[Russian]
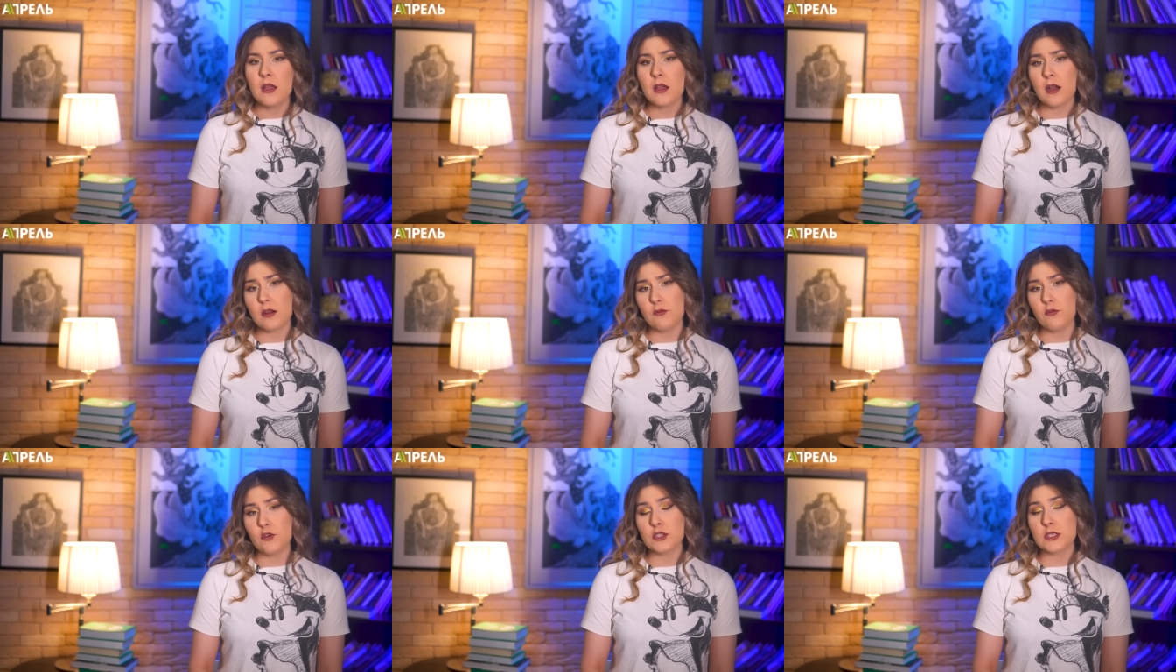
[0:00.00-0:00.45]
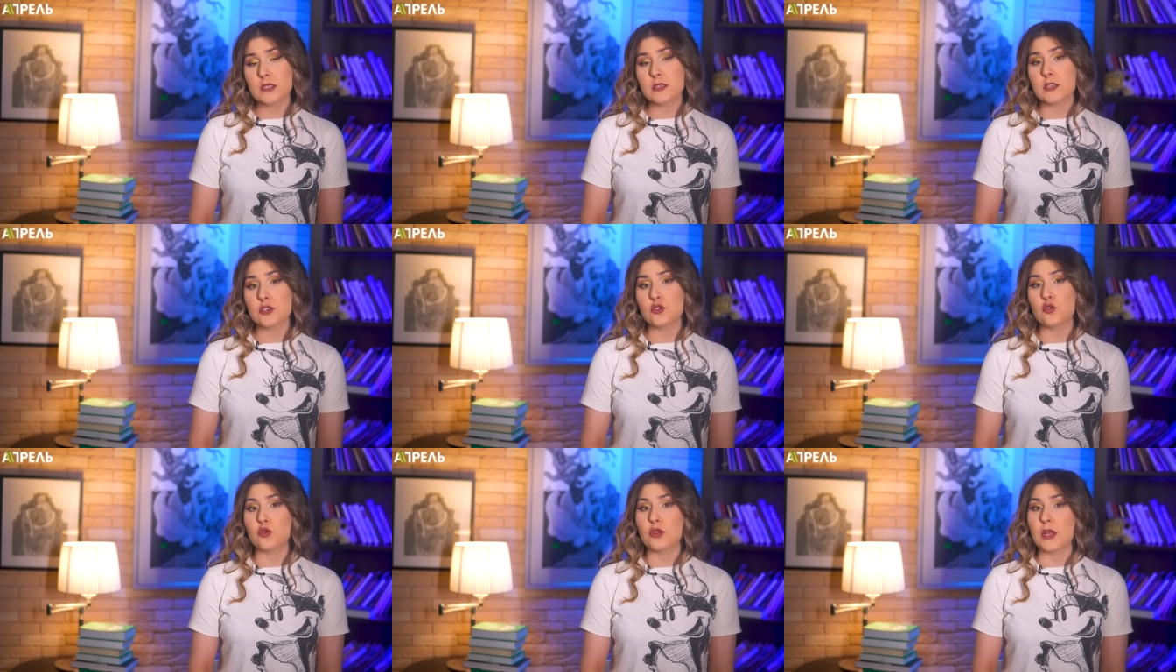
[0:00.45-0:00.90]
Как
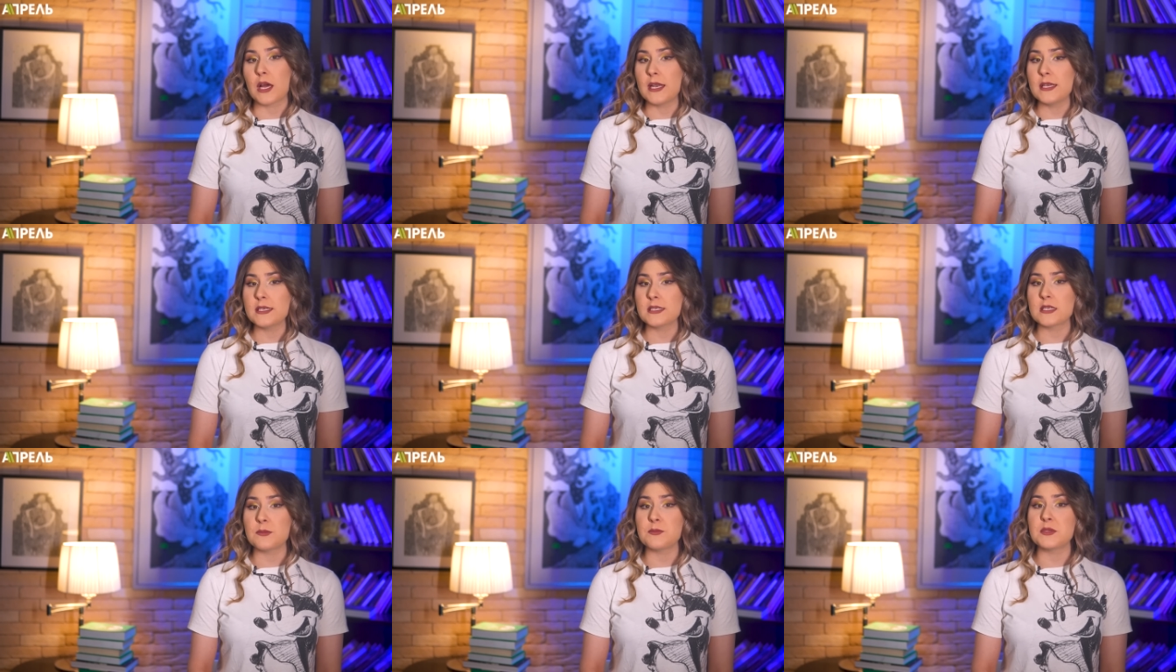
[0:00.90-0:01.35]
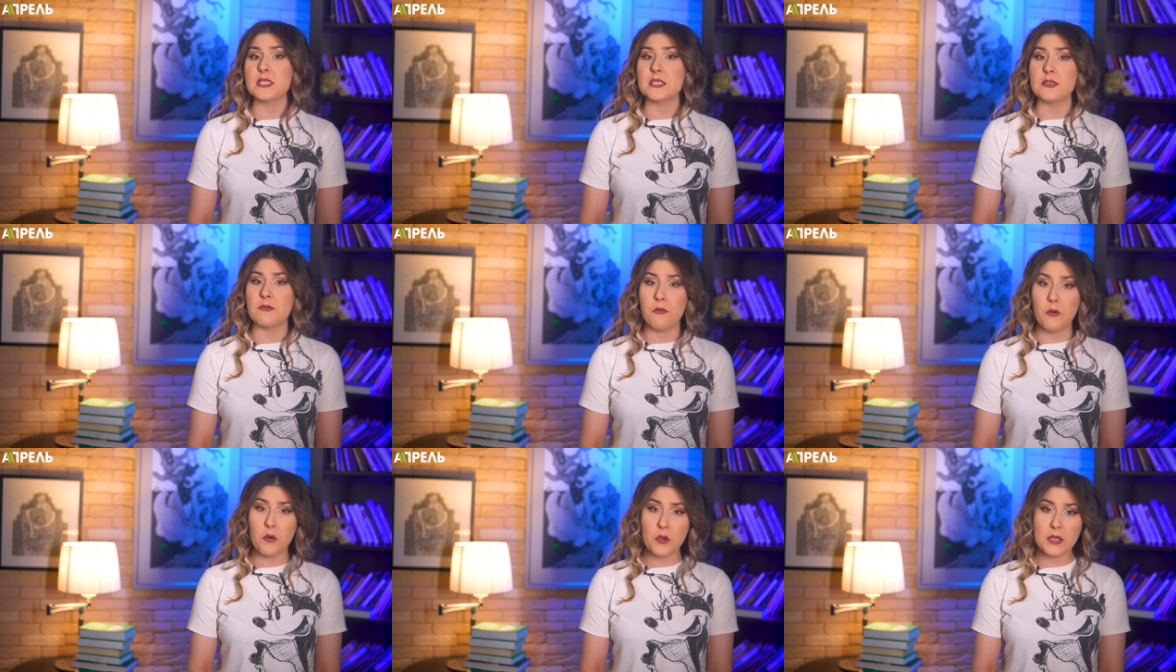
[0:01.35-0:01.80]
водится, журналистам
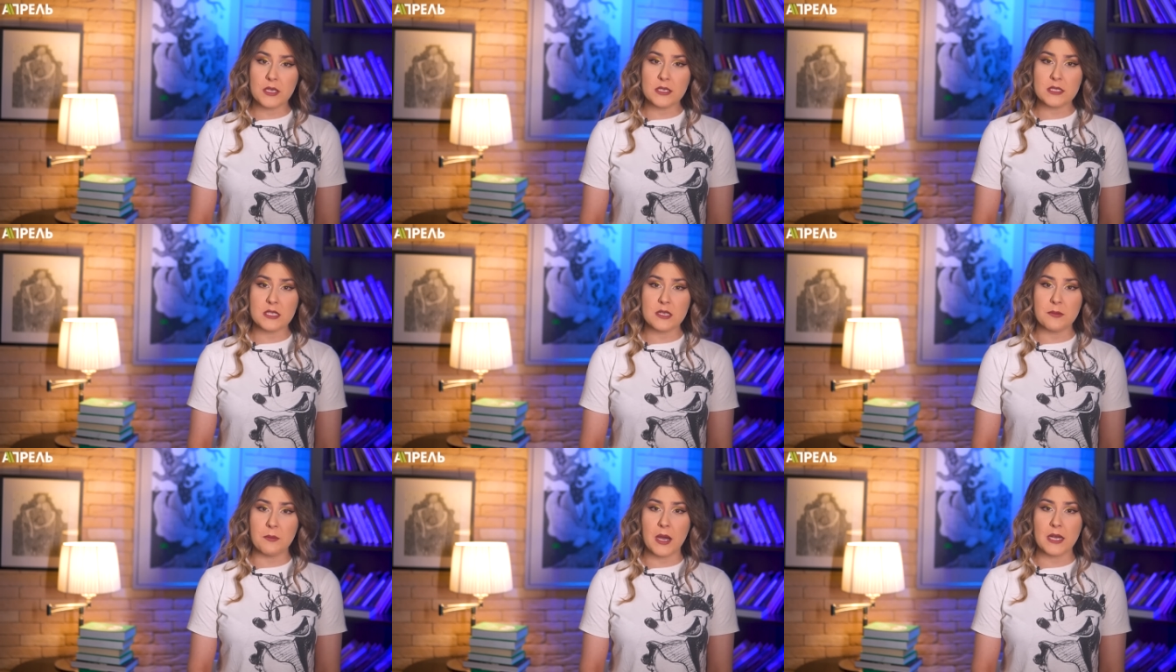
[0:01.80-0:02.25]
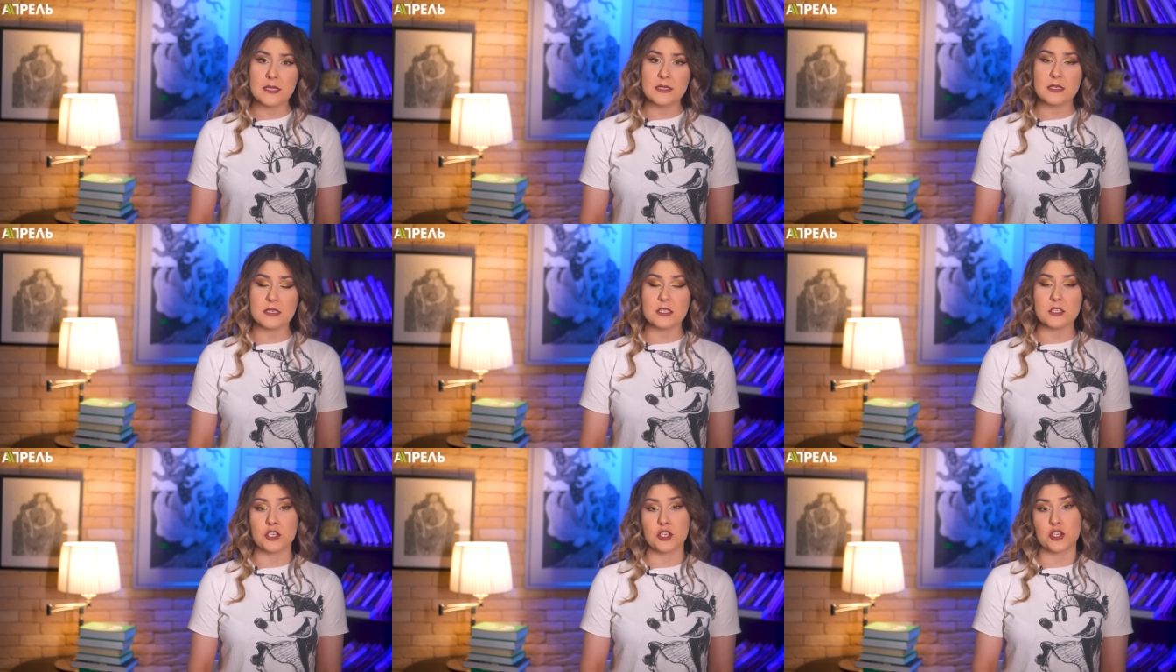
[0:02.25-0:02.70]
сегодня
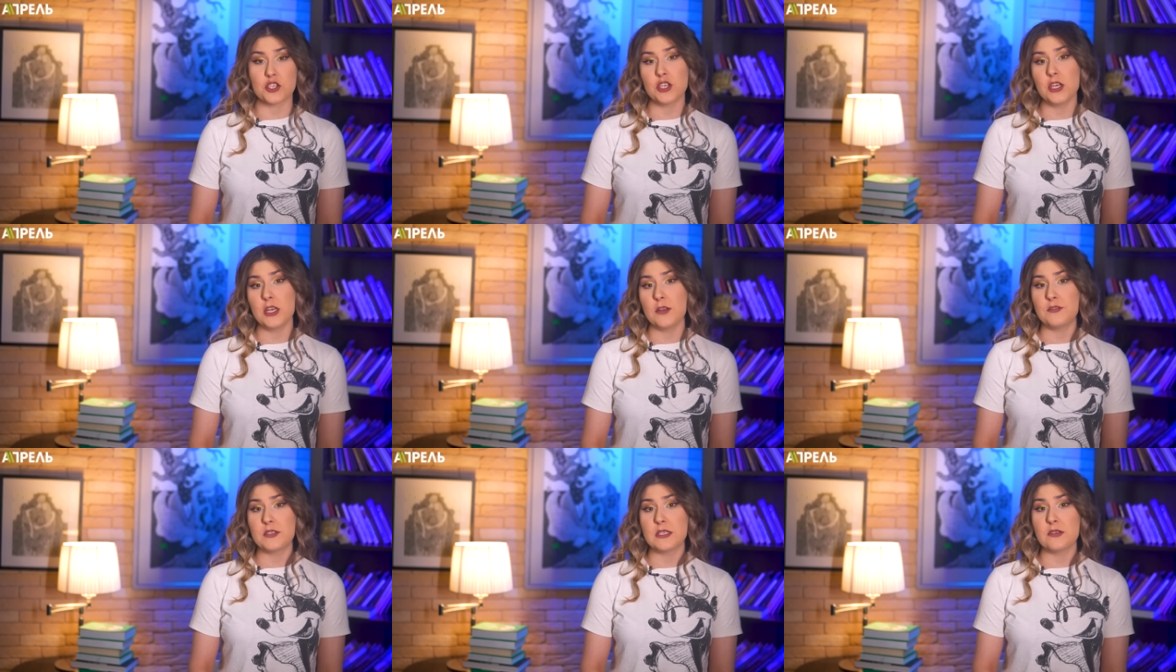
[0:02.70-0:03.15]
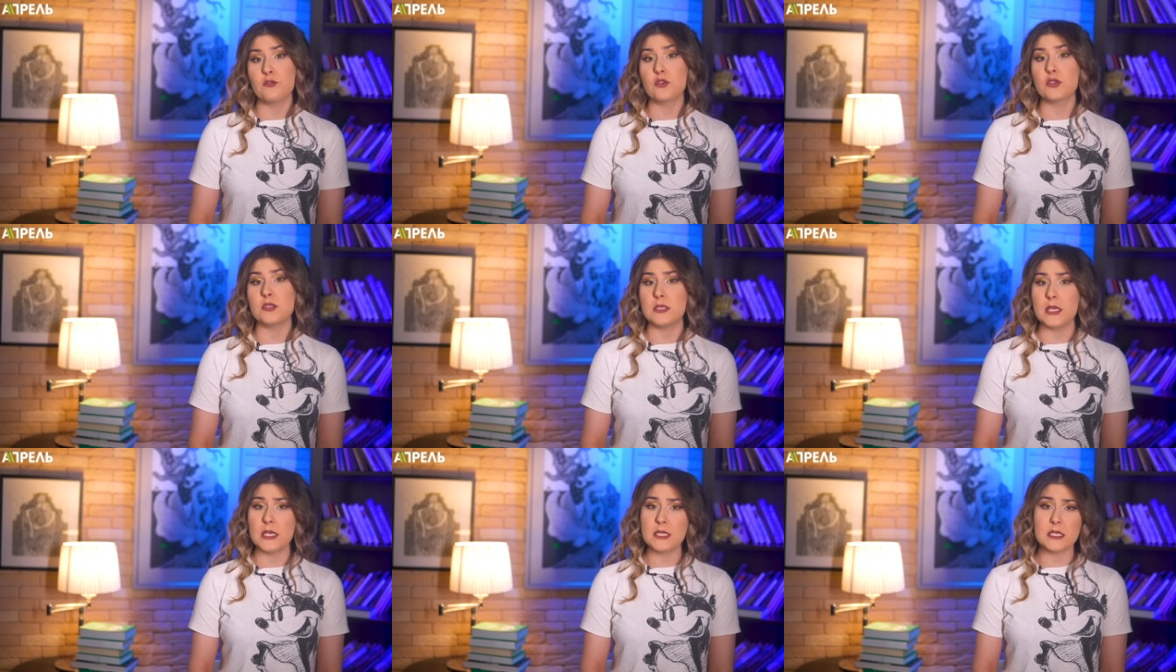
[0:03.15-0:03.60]
снимать разрешили
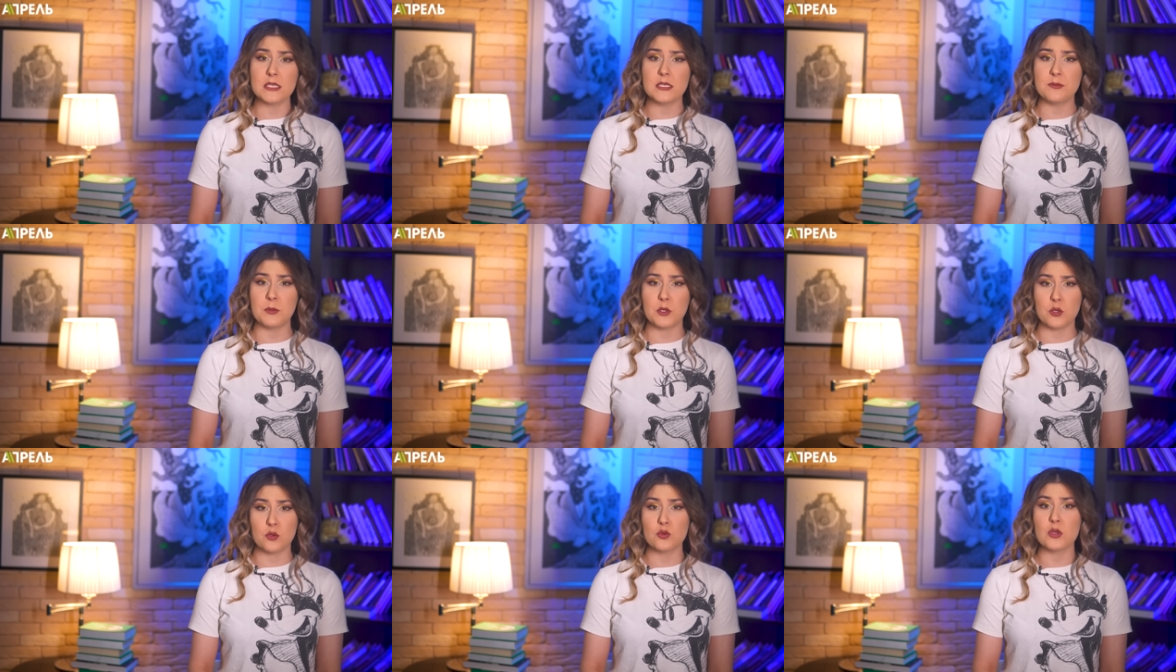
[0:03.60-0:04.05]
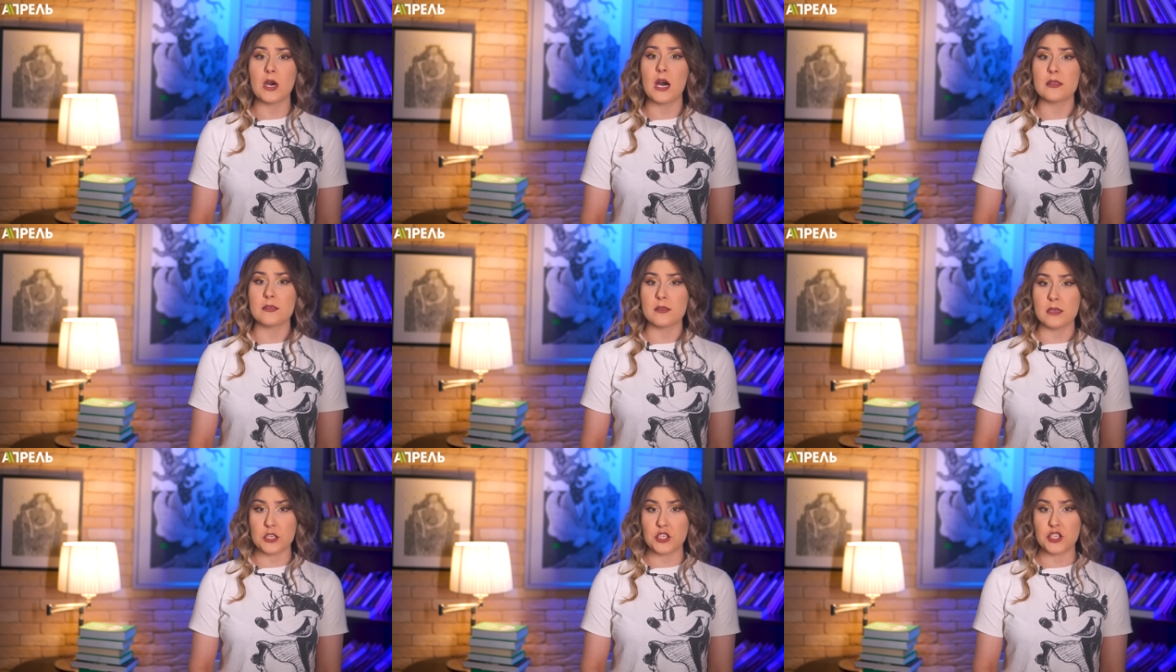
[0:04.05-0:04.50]
всего 10 минут
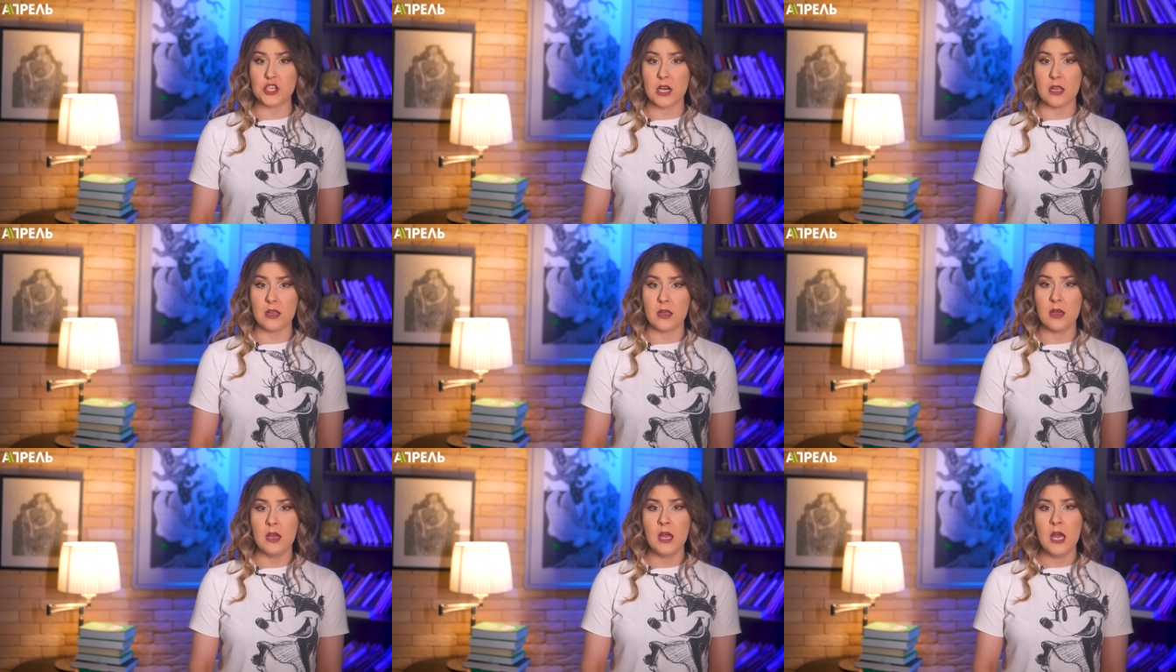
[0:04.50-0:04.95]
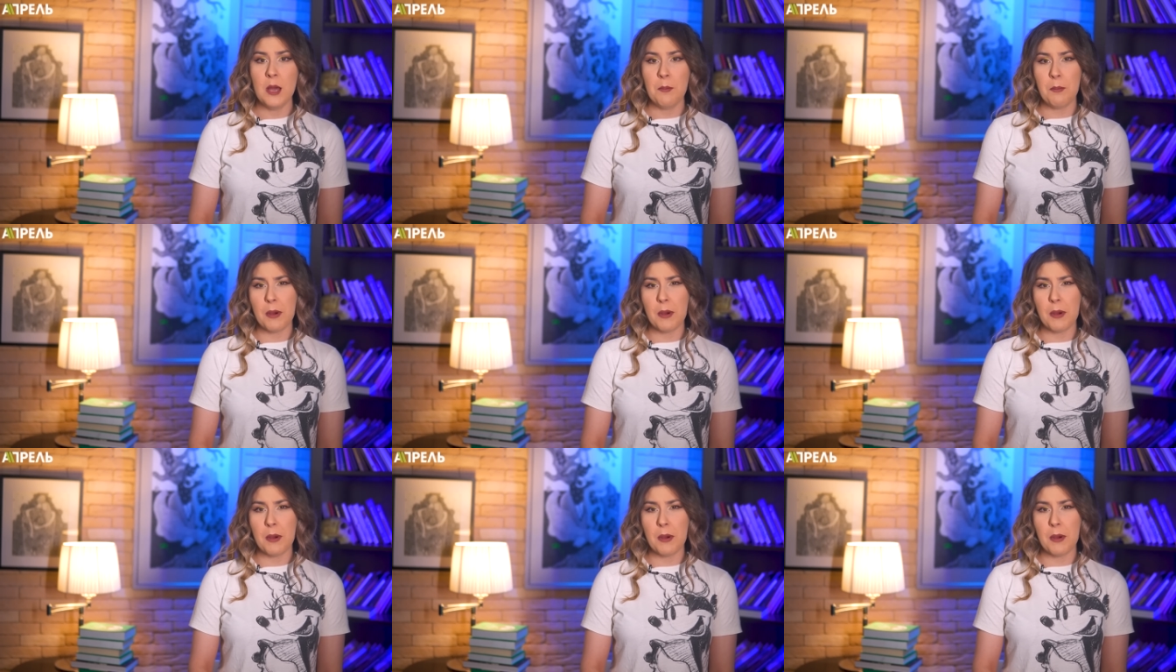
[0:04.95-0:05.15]
от начала,